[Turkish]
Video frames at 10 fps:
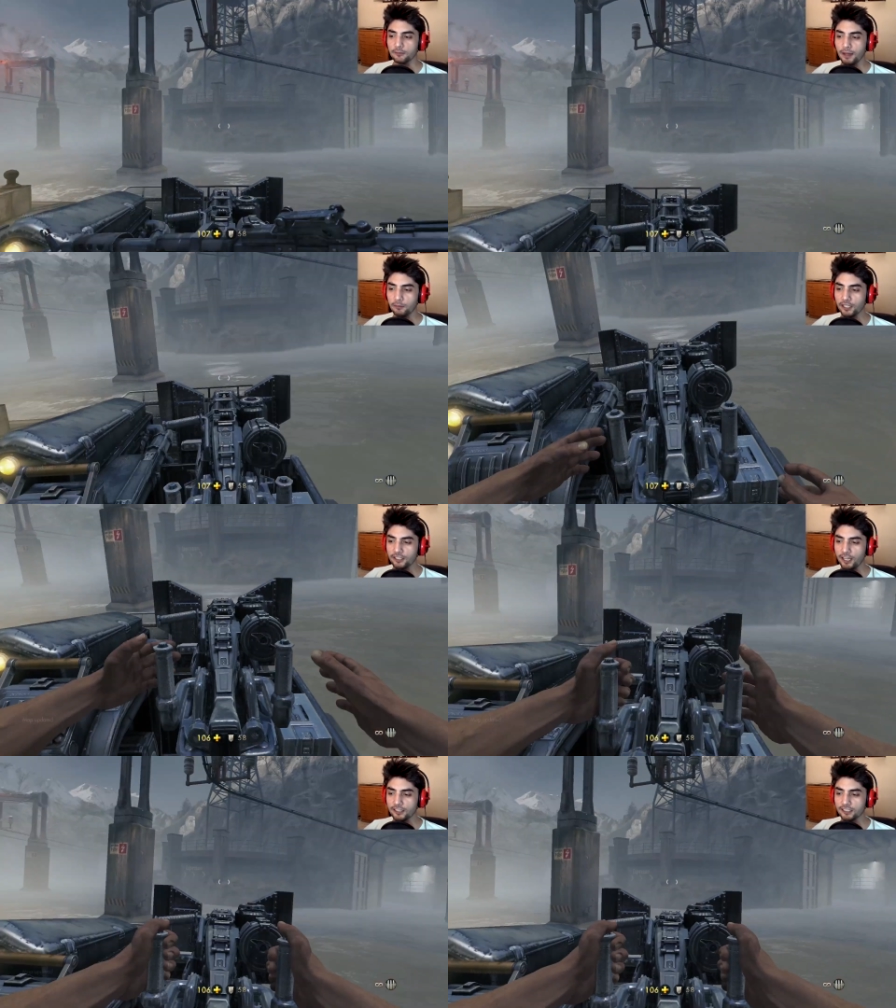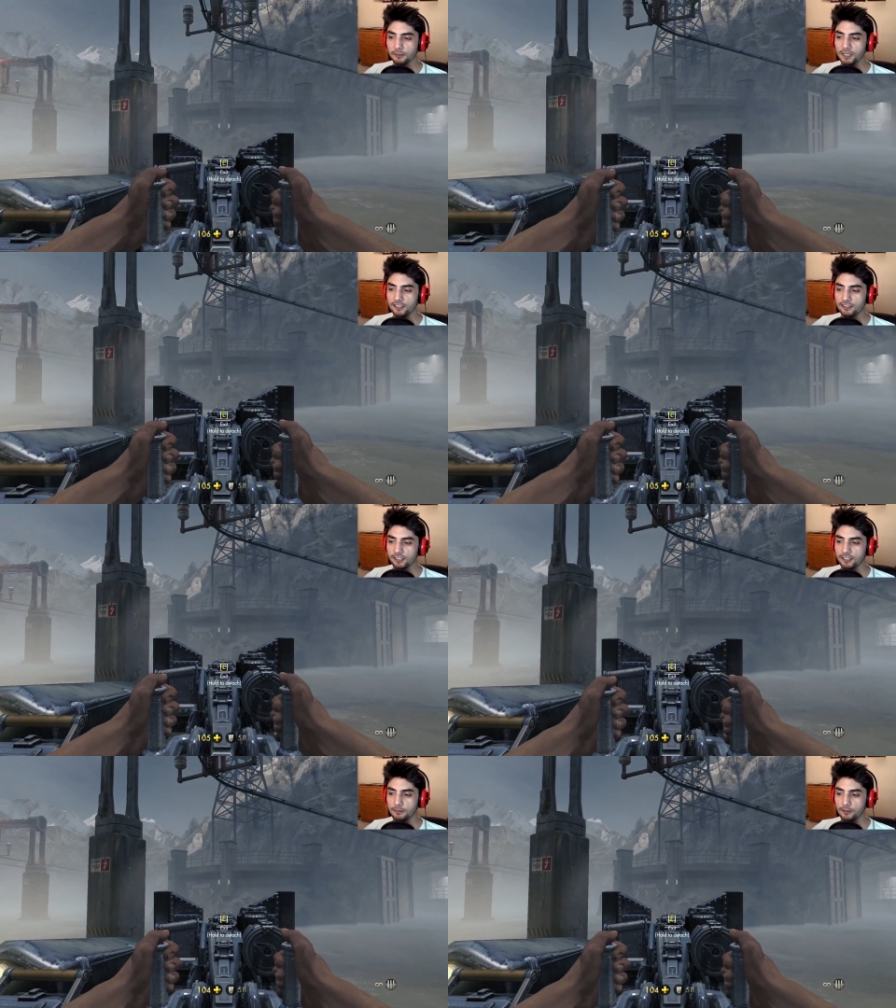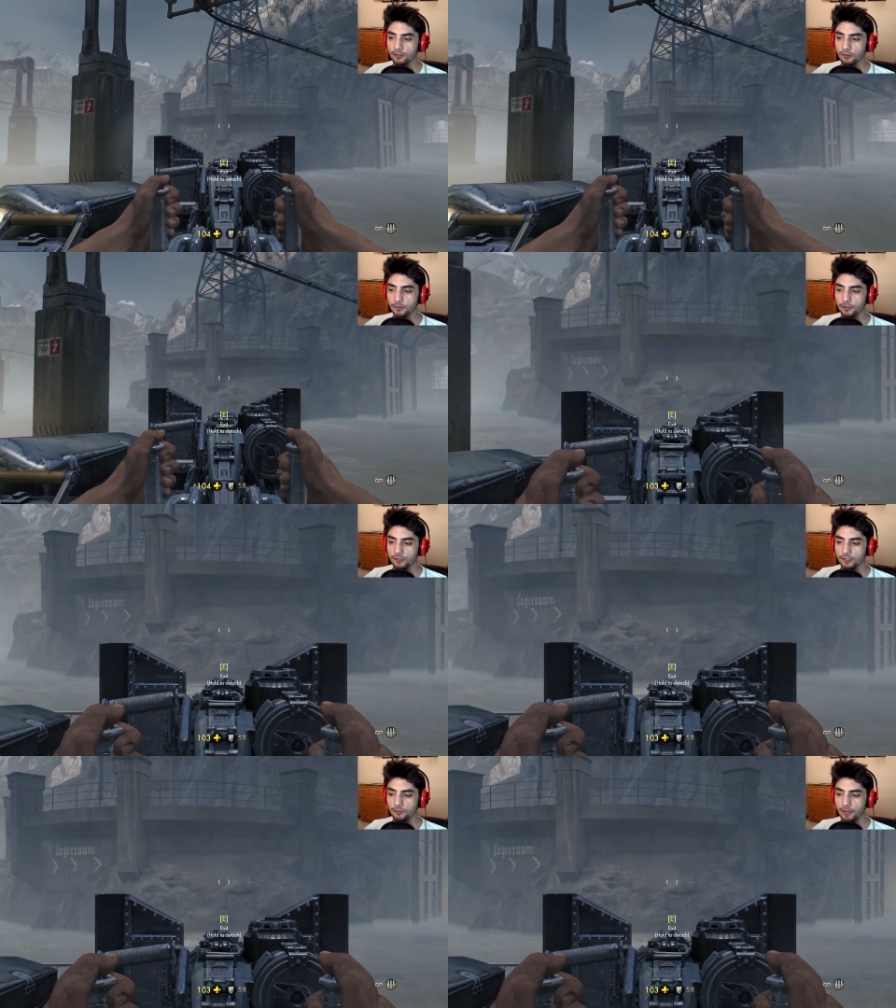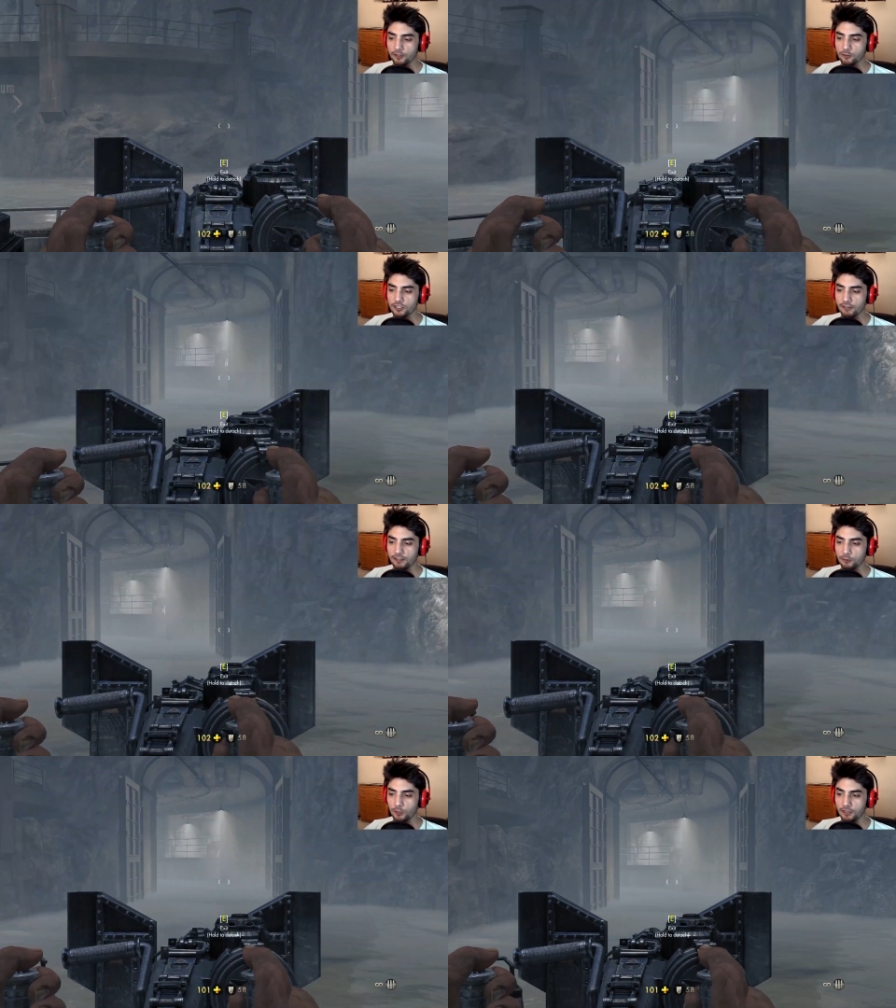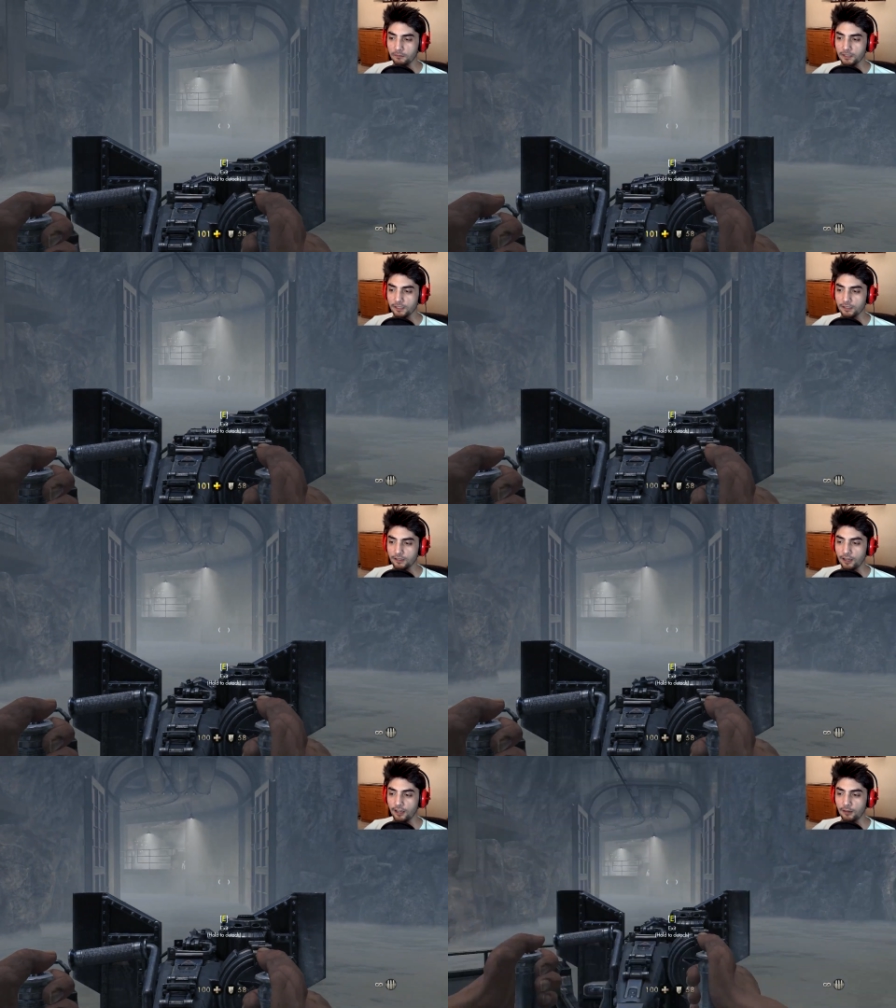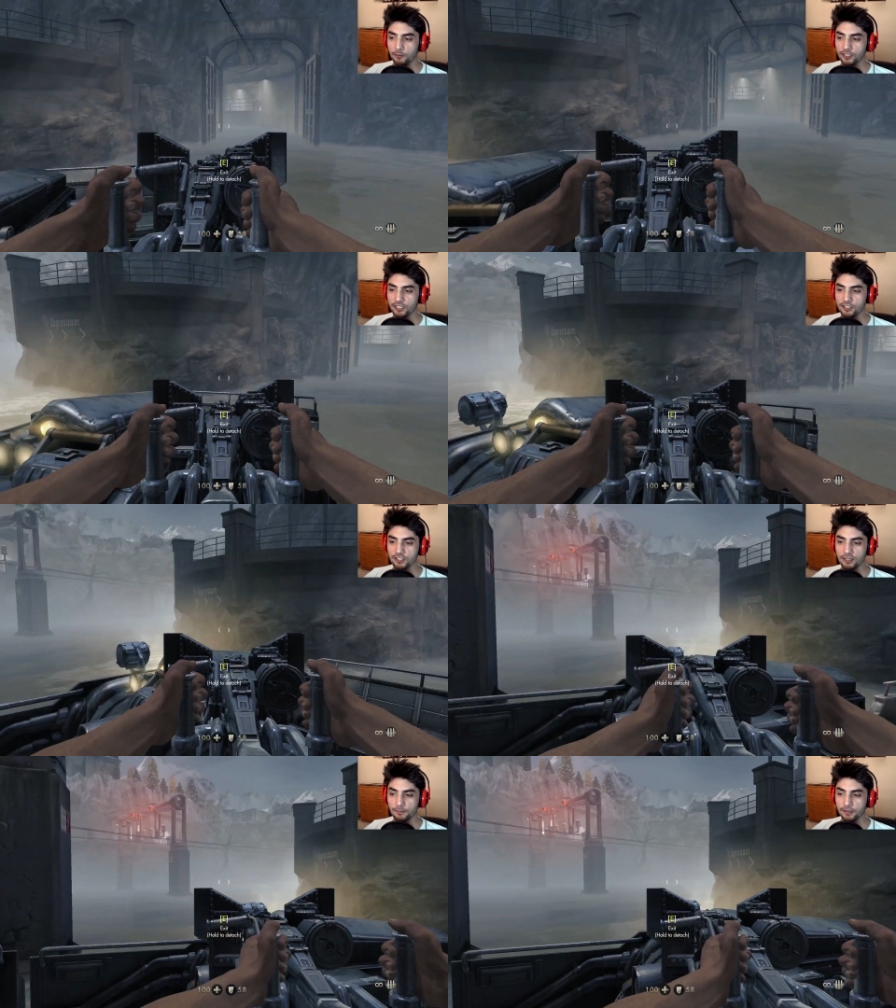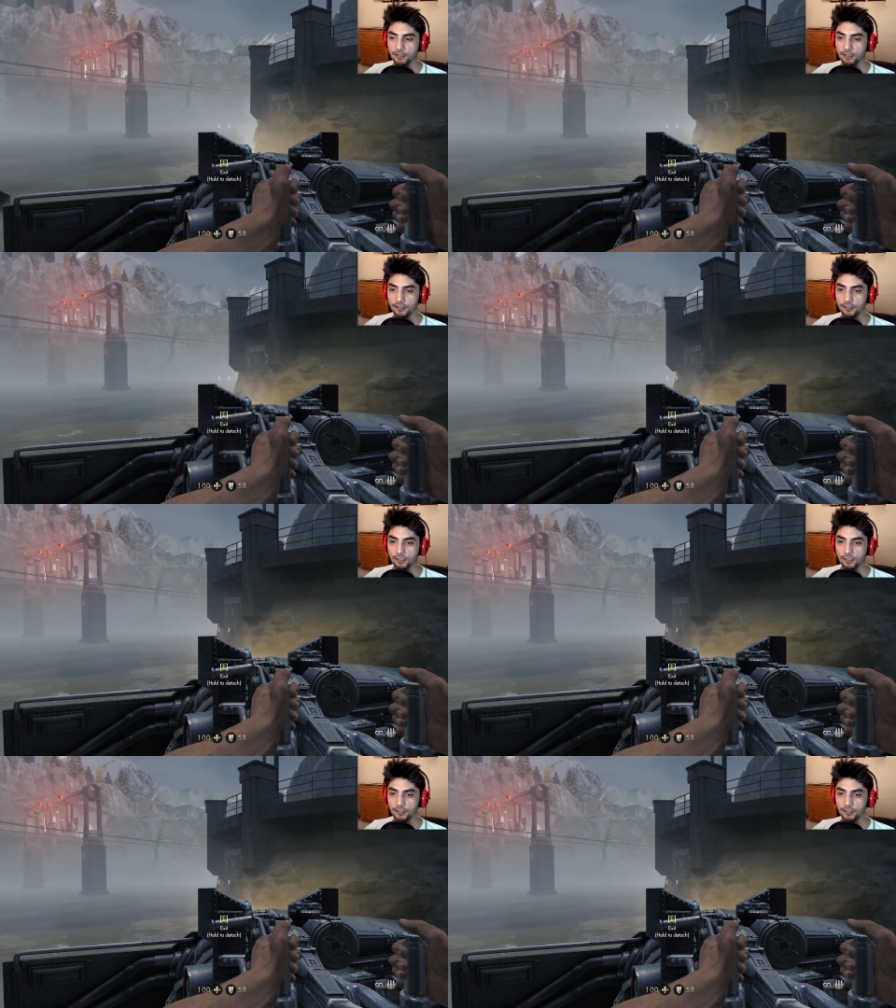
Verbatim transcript: Ben buradan rahatlıkla milleti tarayabiliyorum. Ben şu çevire durayım. Aa bu ikinci kapı.